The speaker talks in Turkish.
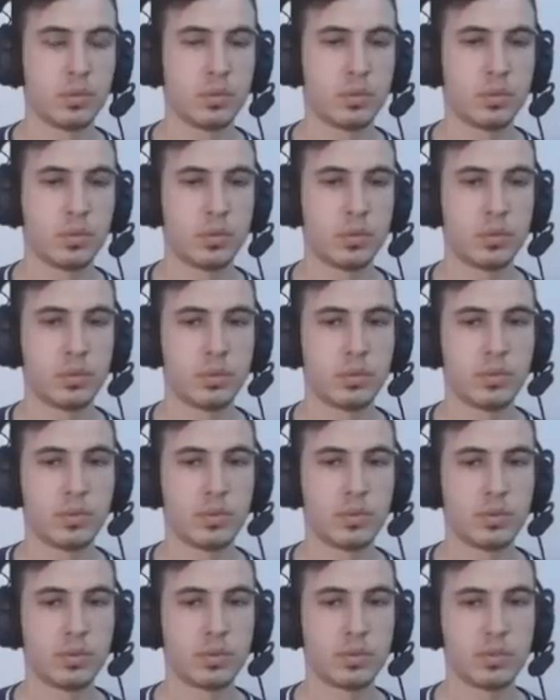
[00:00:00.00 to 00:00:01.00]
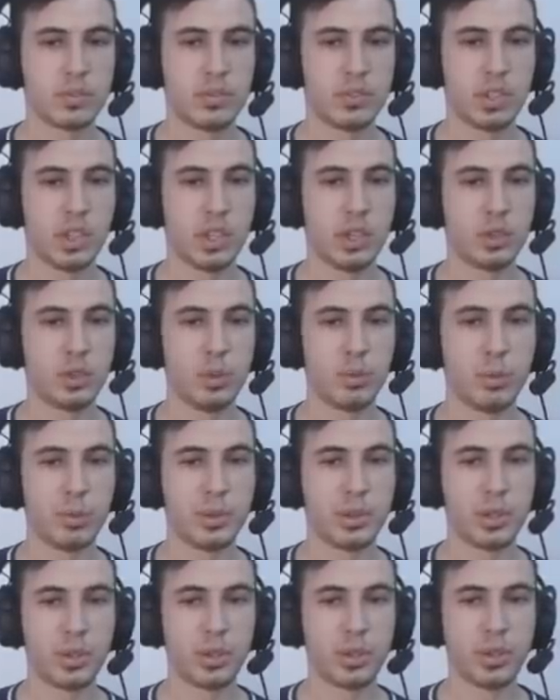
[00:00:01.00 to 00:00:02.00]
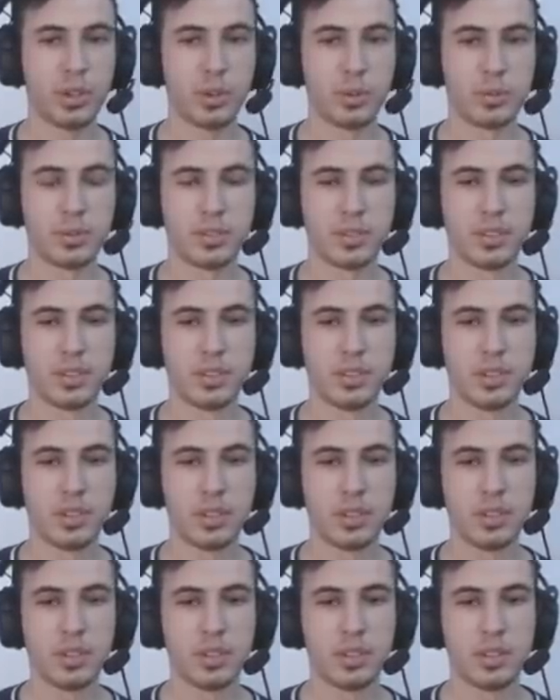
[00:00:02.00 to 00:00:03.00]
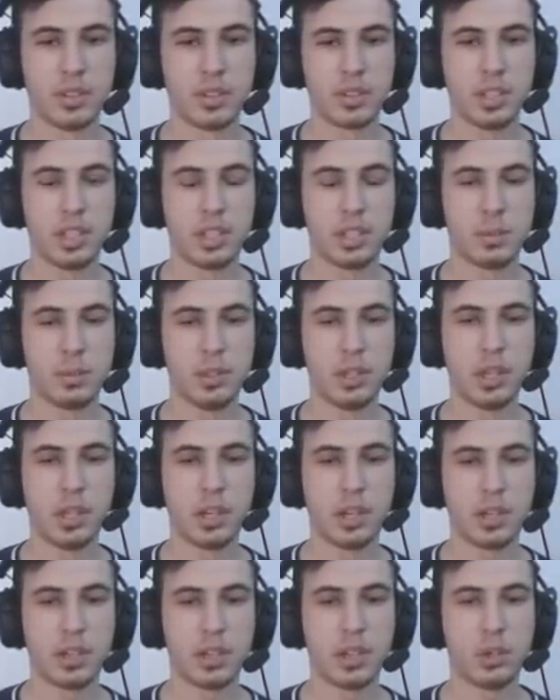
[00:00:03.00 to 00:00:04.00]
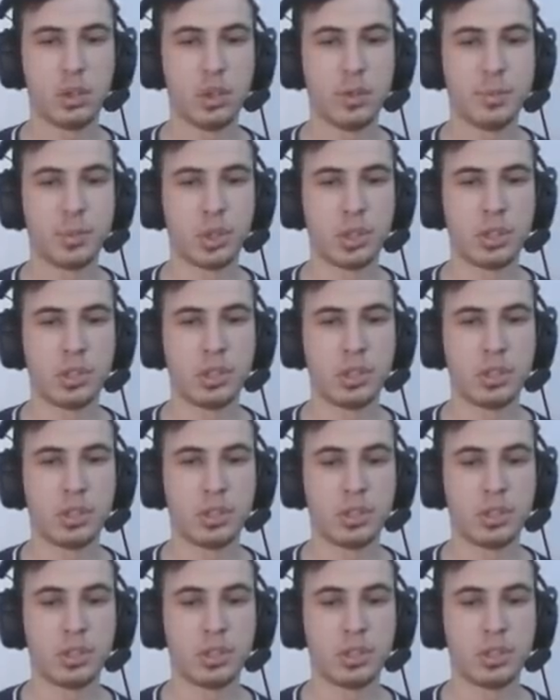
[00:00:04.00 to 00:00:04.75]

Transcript: Ee. Jeneratör mü bitiriyor oğlum? Git bir hareket ediyor mu şu